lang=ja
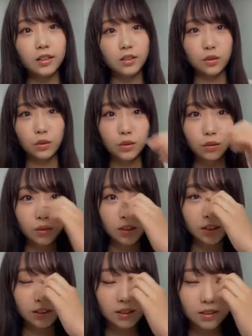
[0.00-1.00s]
この
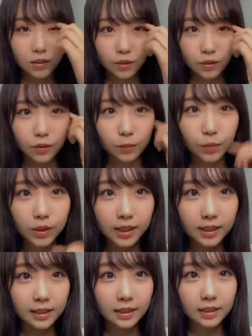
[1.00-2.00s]
イベントは、
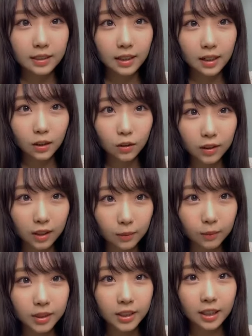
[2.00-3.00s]
えーと、と5位以
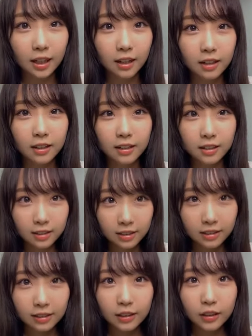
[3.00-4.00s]
内になったらあの